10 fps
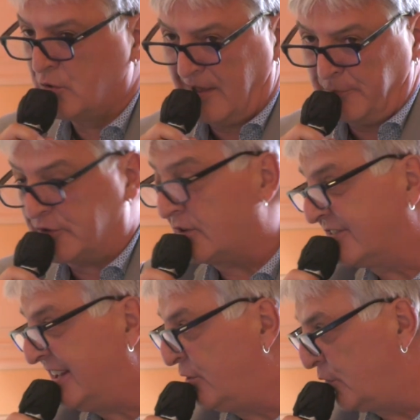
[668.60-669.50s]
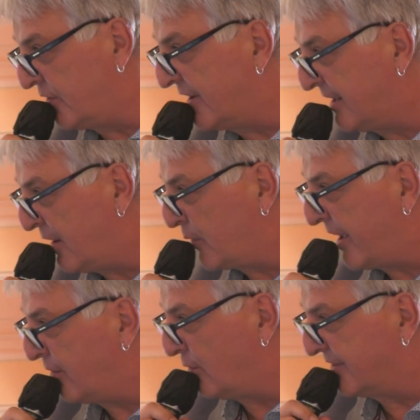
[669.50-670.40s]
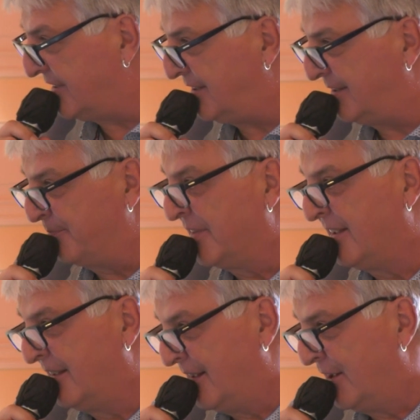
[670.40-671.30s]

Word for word: l'importance des lieux dans lesquels on a grandi. Ah